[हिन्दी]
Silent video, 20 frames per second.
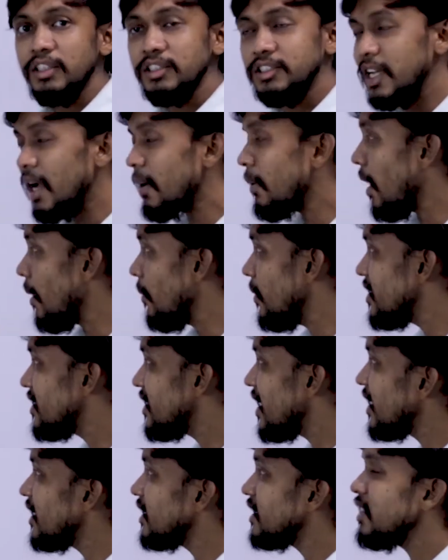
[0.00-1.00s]
जब हम
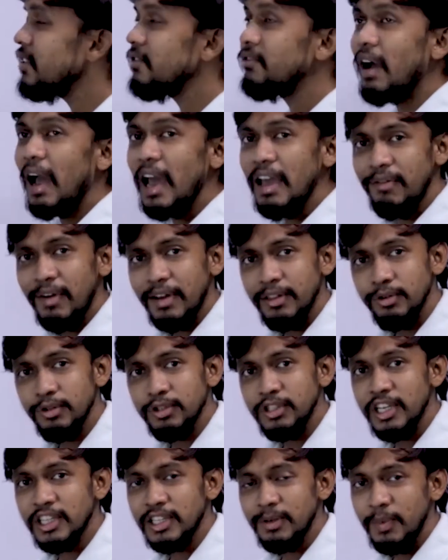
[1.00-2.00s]
इसे किसी वाय वैद्य
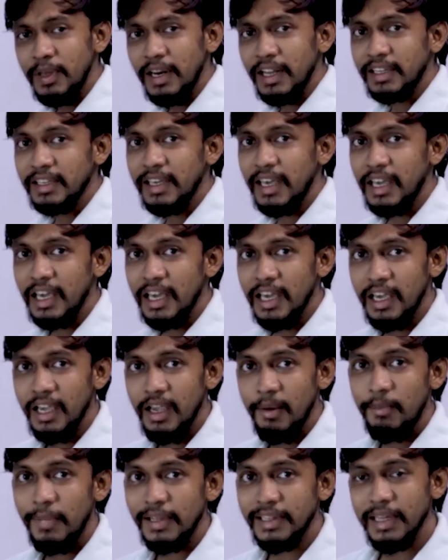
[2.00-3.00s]
क्षेत्र में रखेंगे
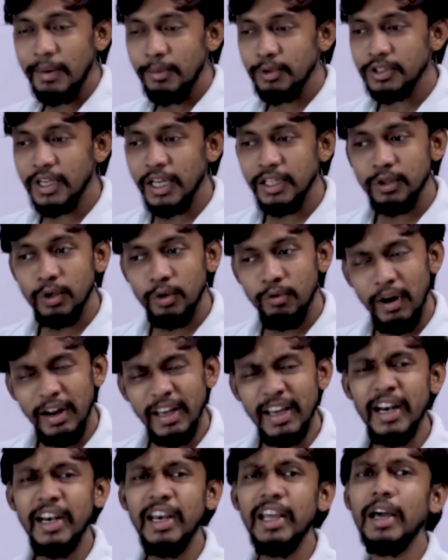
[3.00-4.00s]
मतलब उसका ध्रुवण
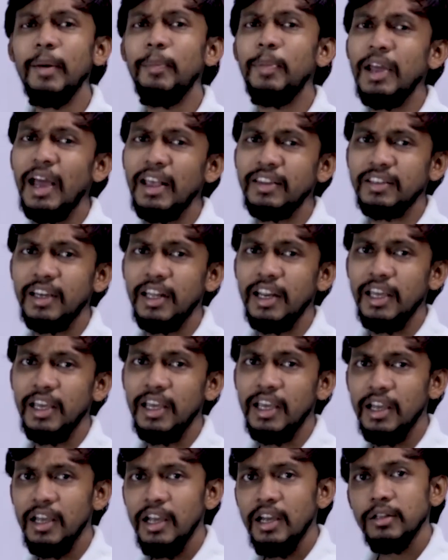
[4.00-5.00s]
करने का प्रयास
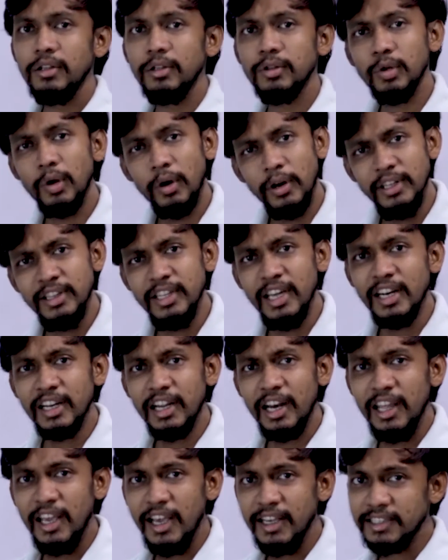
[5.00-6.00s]
करेंगे तो थोड़ी देर
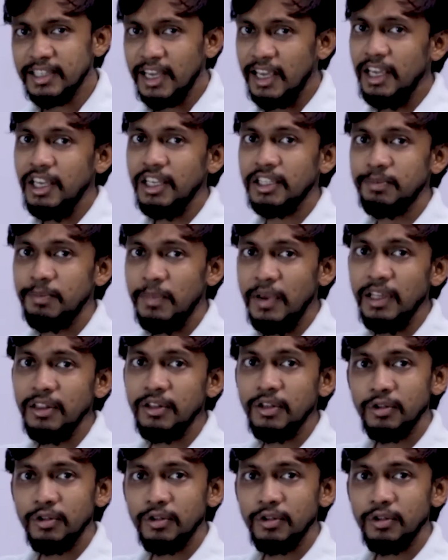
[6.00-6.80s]
के लिए सही इसमें